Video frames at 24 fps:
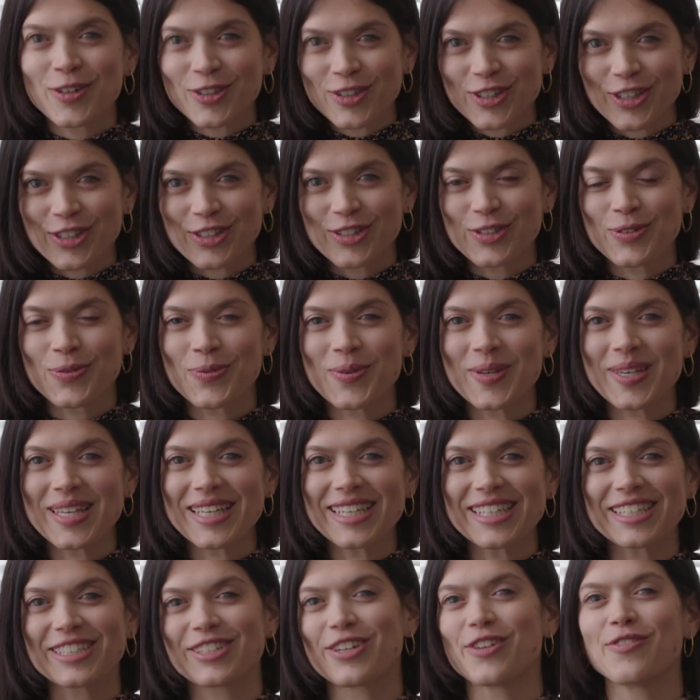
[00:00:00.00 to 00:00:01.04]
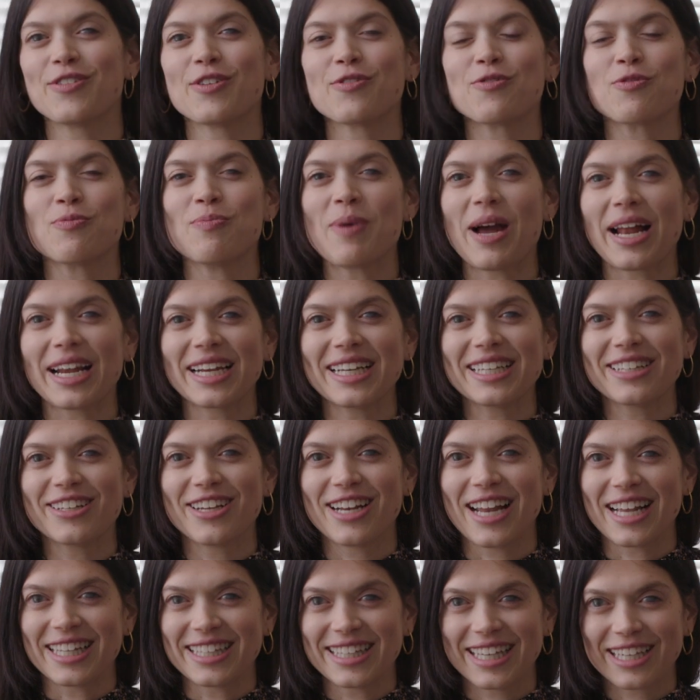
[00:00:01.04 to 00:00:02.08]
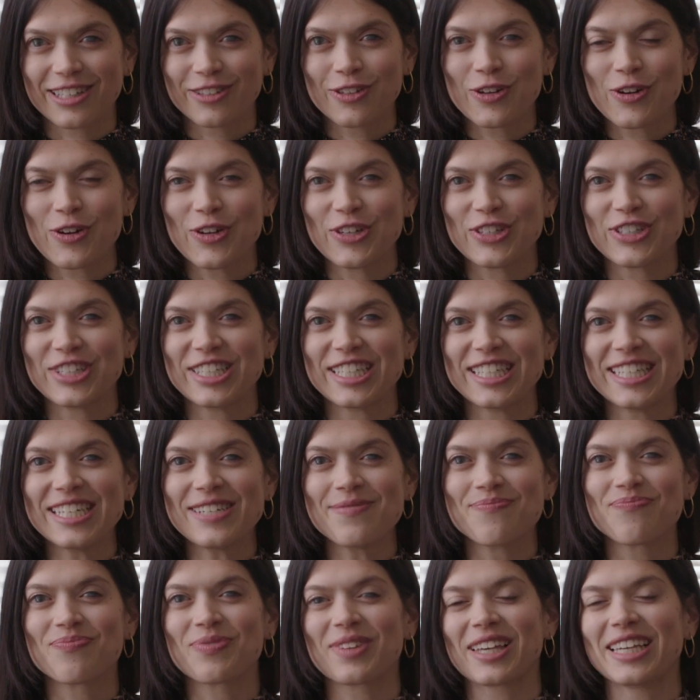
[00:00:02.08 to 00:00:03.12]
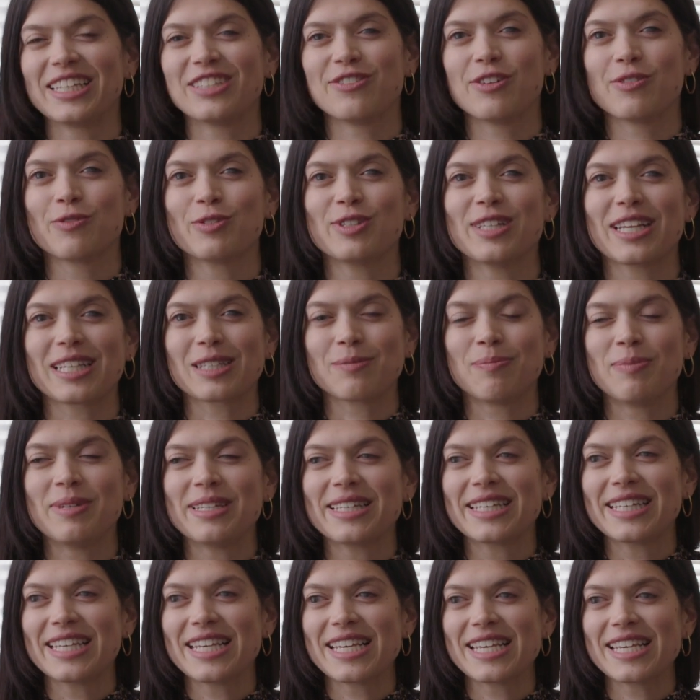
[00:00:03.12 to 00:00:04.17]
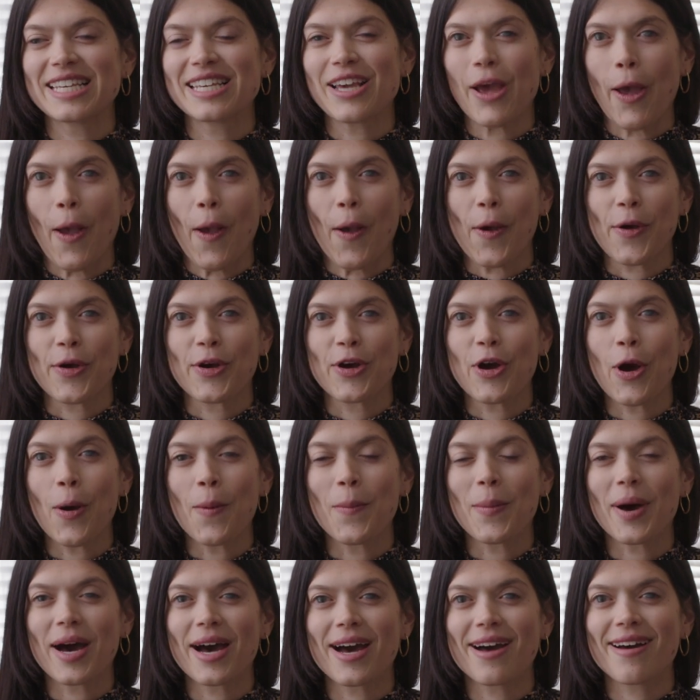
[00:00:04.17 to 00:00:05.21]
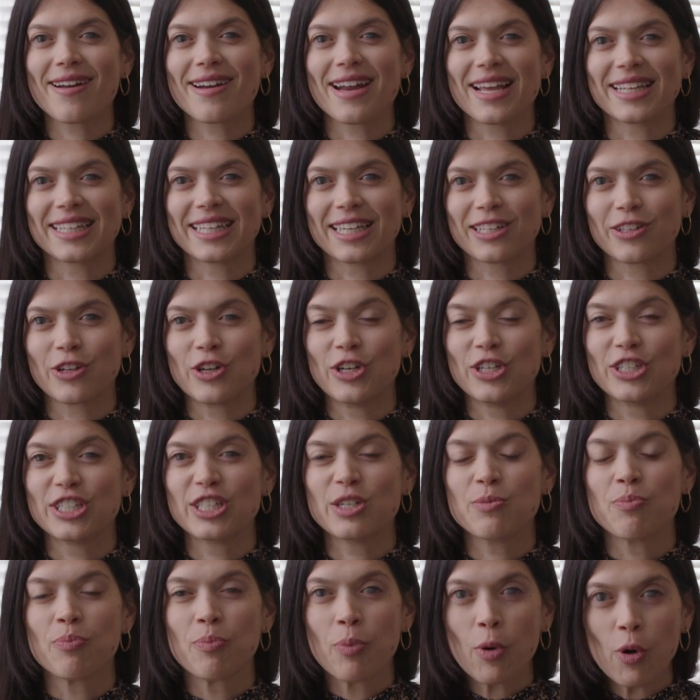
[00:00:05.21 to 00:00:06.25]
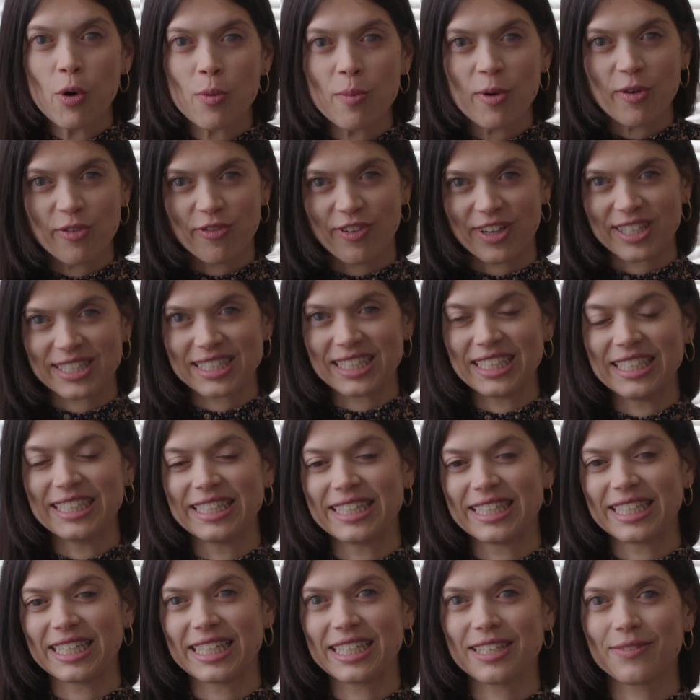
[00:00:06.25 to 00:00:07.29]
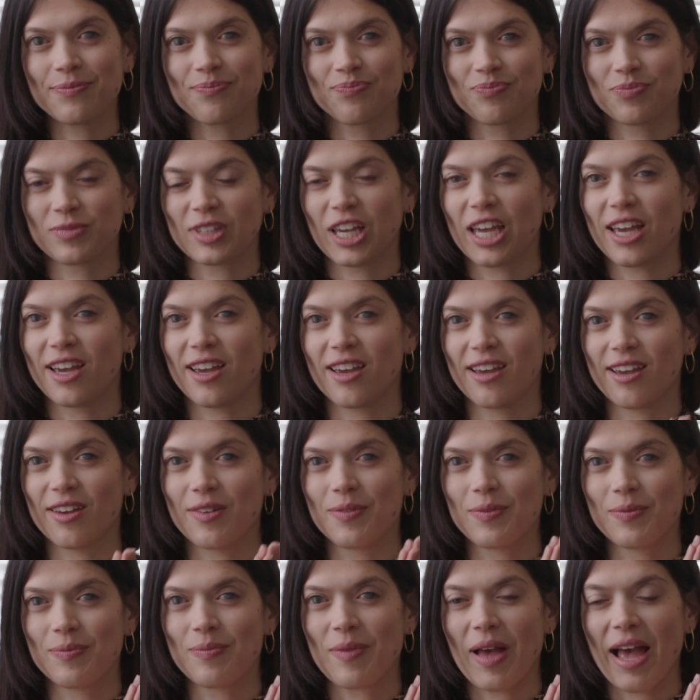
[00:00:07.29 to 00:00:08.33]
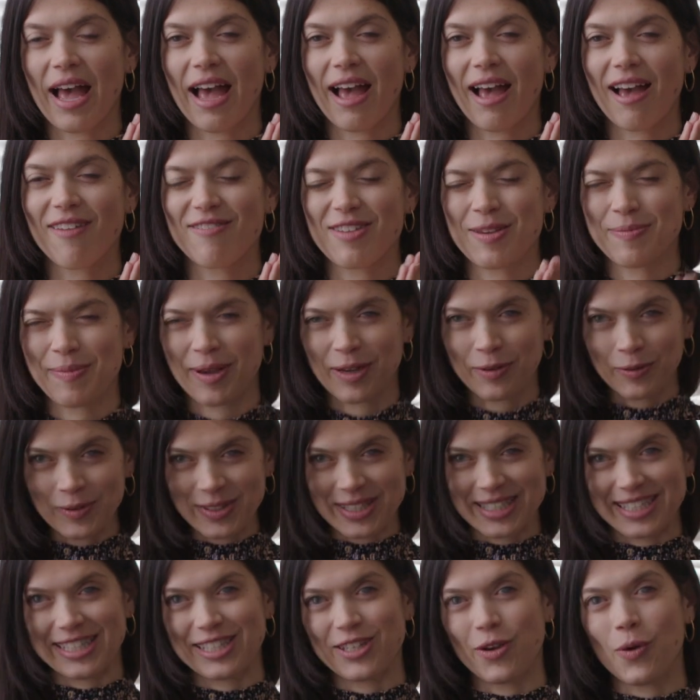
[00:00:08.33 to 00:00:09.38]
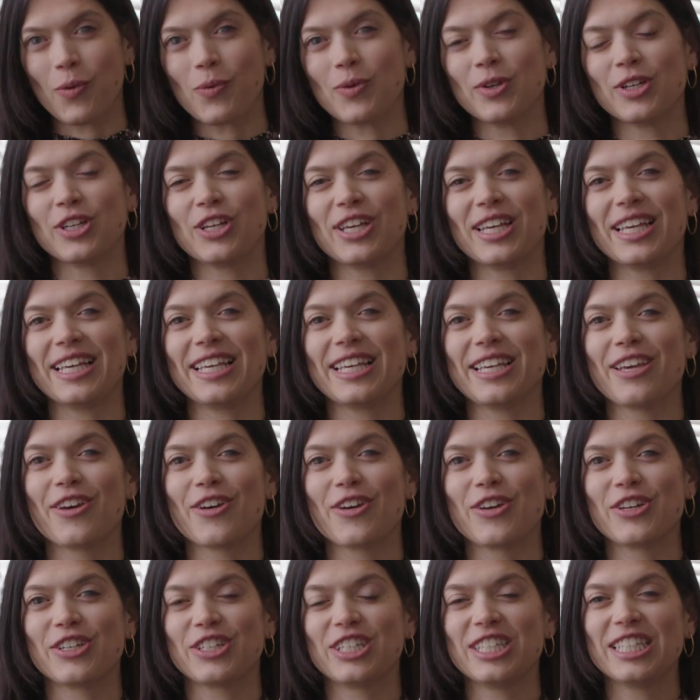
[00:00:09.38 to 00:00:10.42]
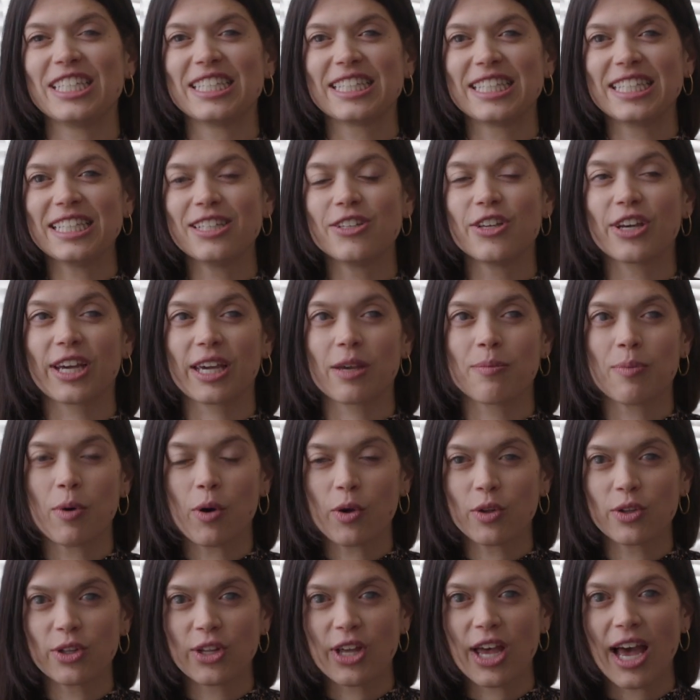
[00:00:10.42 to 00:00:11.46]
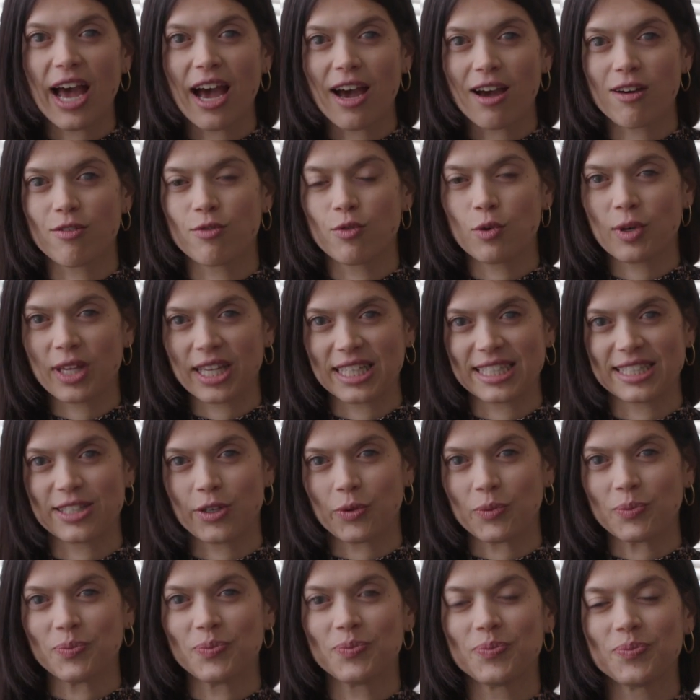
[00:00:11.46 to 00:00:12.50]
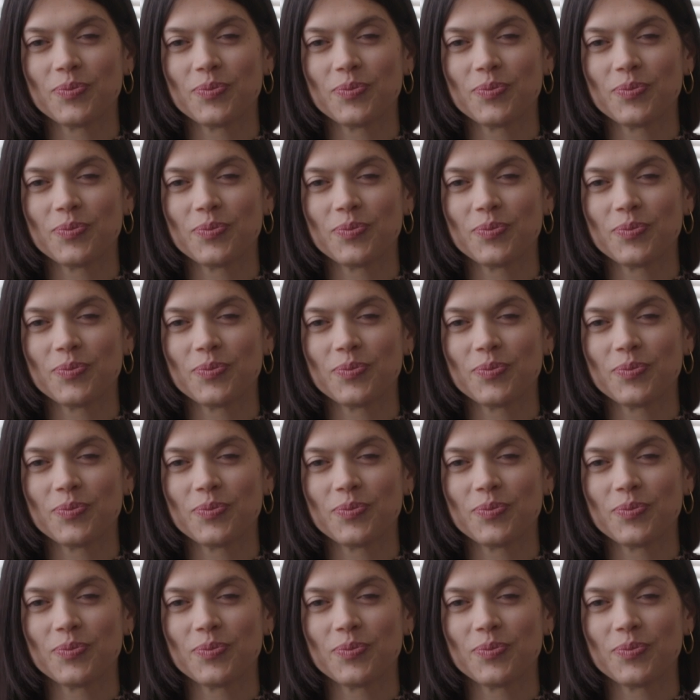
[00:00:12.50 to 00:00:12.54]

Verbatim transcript: Aujourd'hui, je vais vous parler de la technologie. Je vais vous expliquer euh, comment la technologie peut me faciliter euh, avec ma condition et euh, j'ai décidé de répondre à vos questions.